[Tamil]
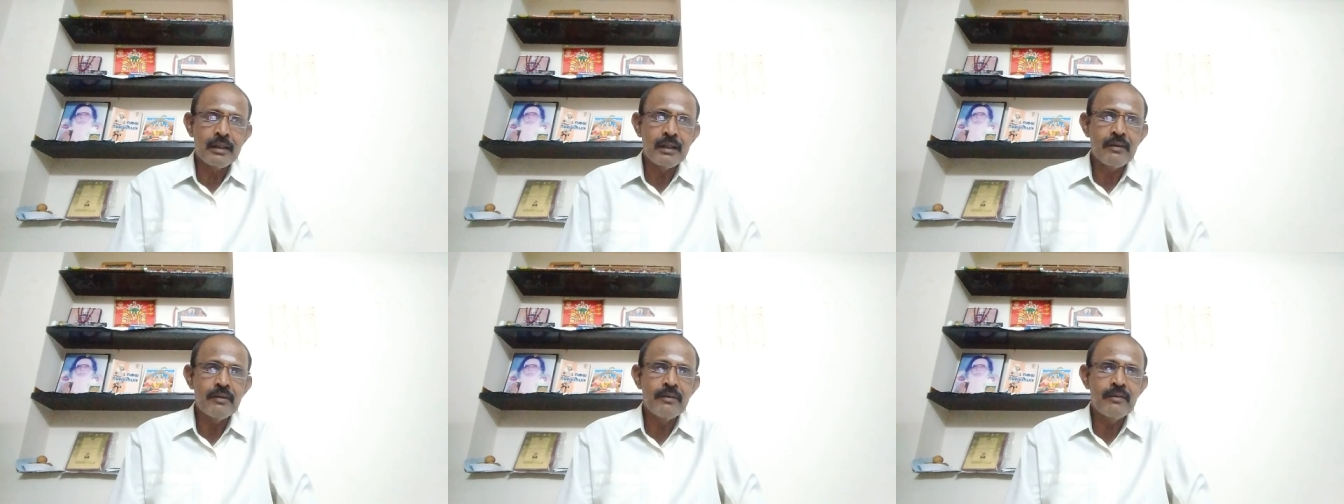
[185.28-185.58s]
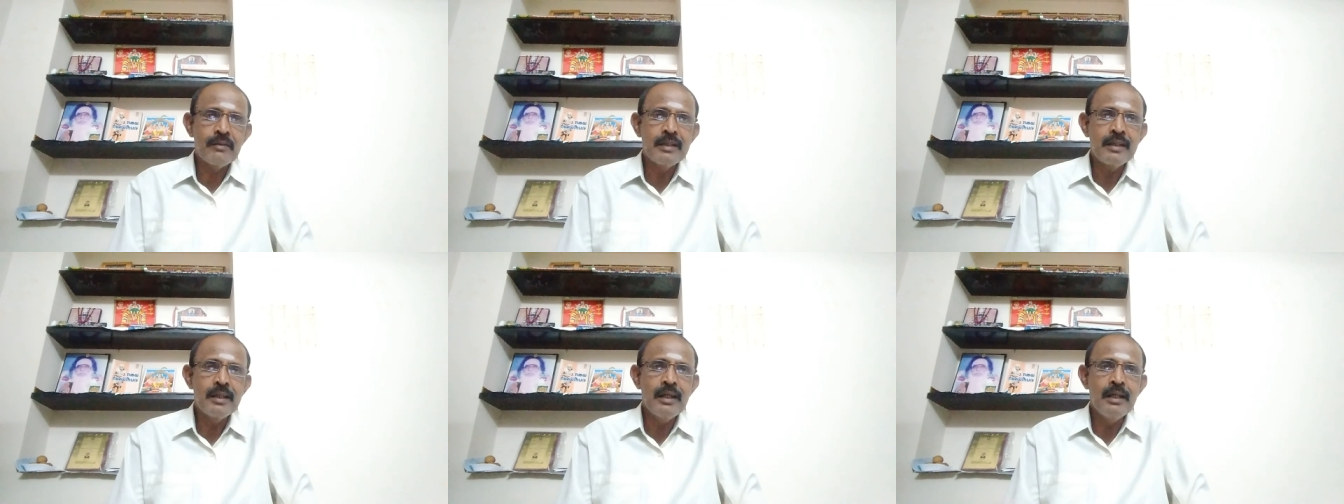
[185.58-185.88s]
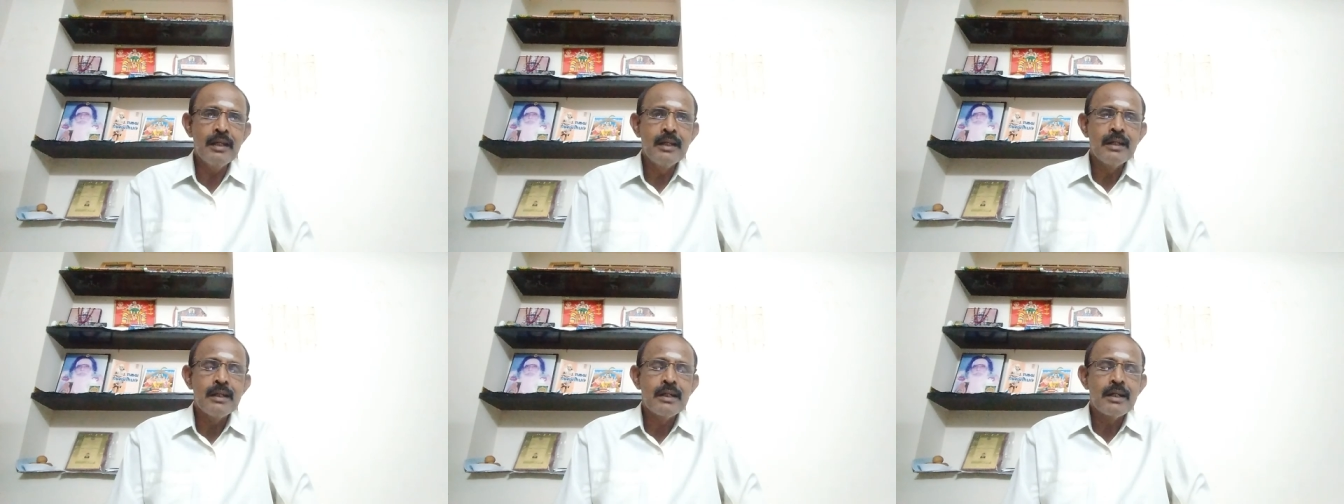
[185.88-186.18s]
அதாவது வந்து
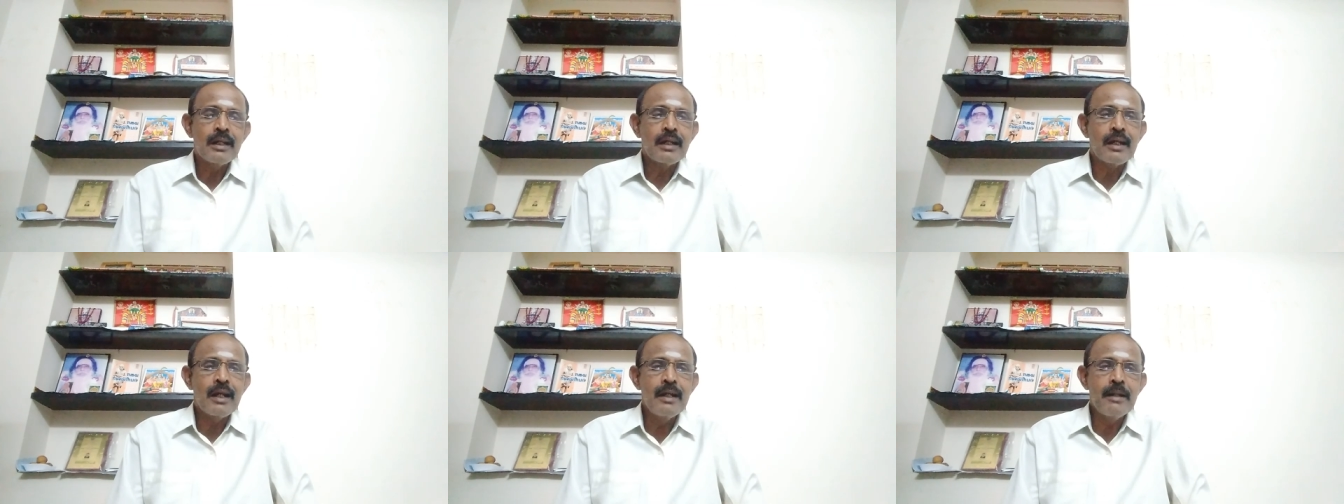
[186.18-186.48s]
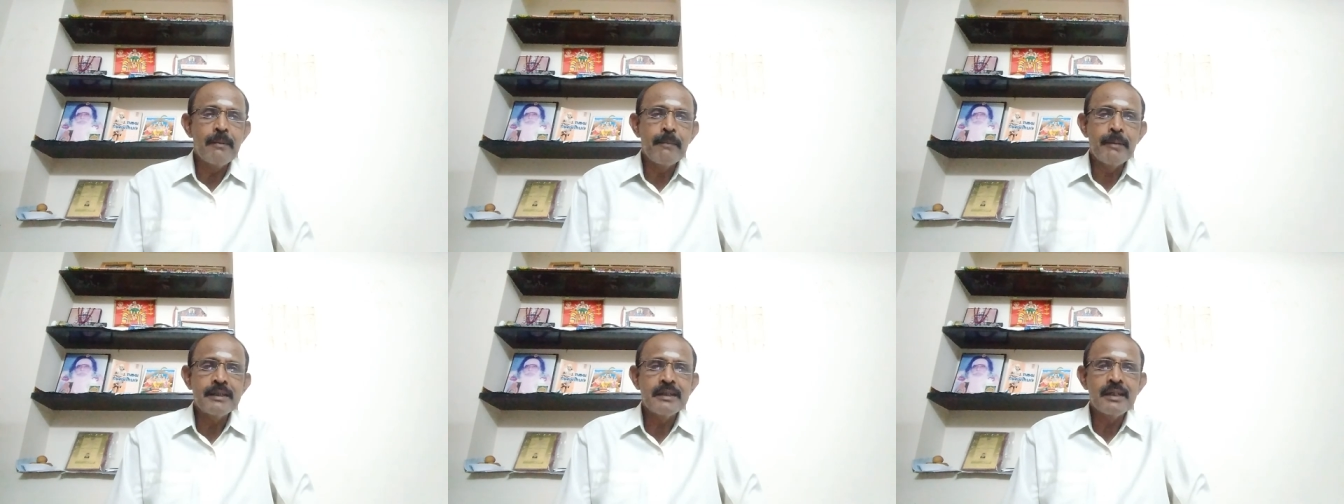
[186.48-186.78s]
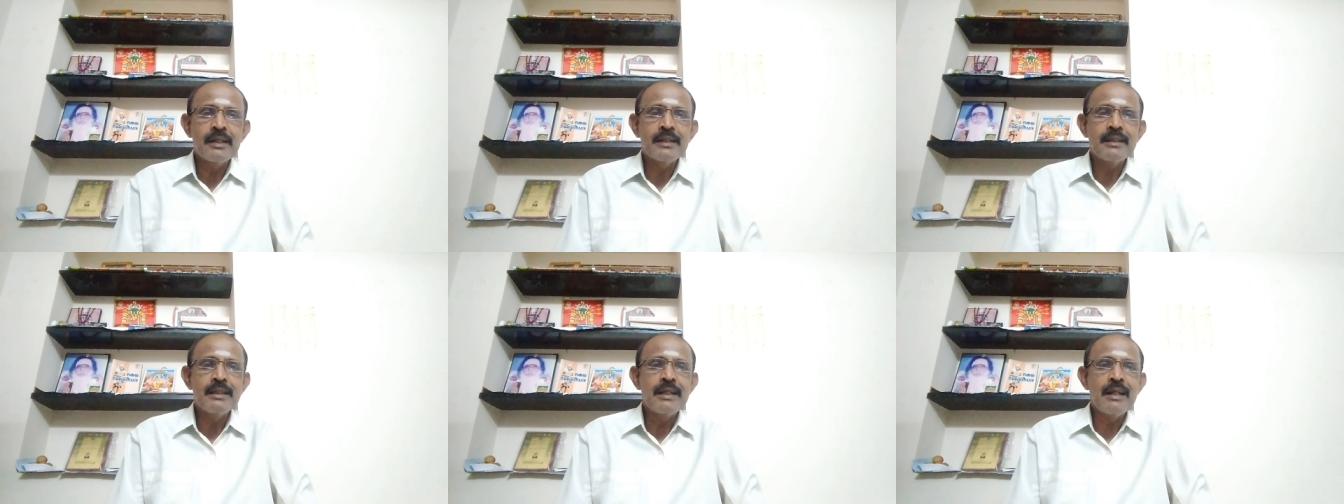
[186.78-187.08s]
ரெண்டு
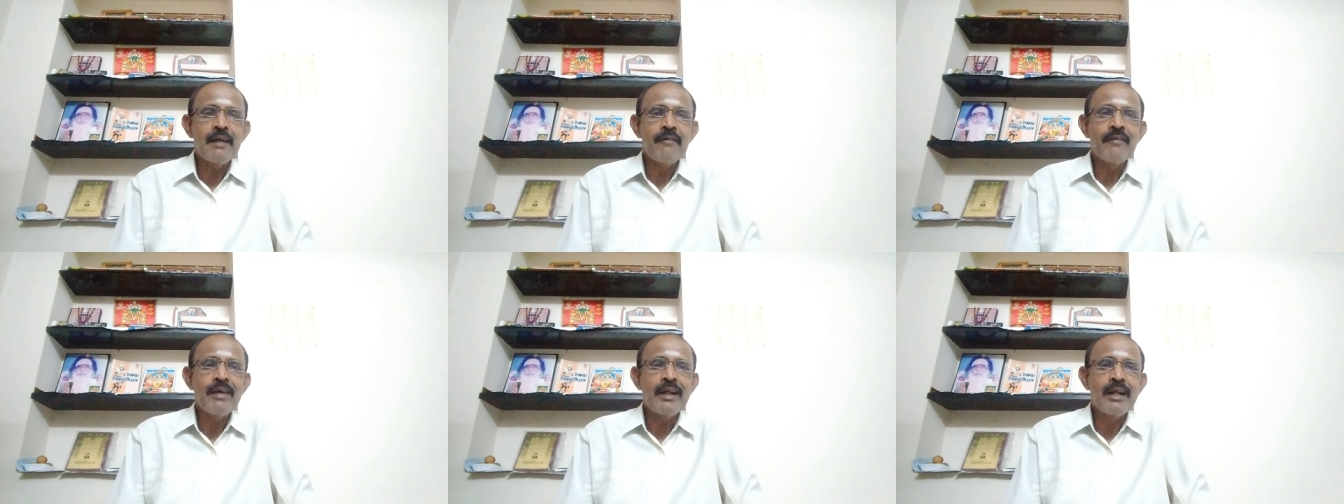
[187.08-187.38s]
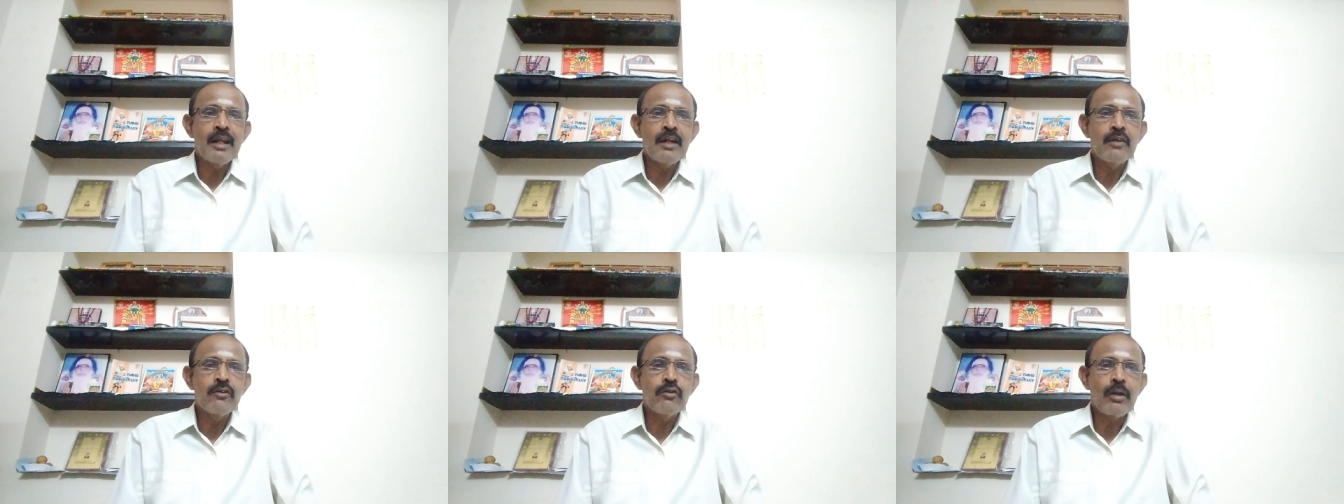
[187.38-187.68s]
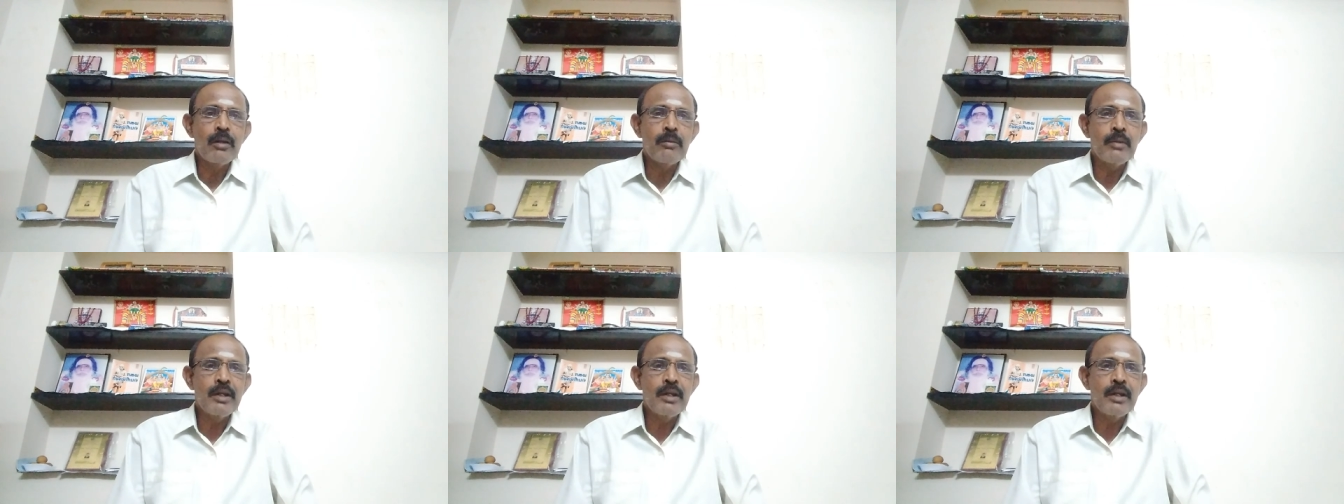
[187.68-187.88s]
பஞ்சாங்கத்தையும் நான் வேண்டாம்னு சொல்ல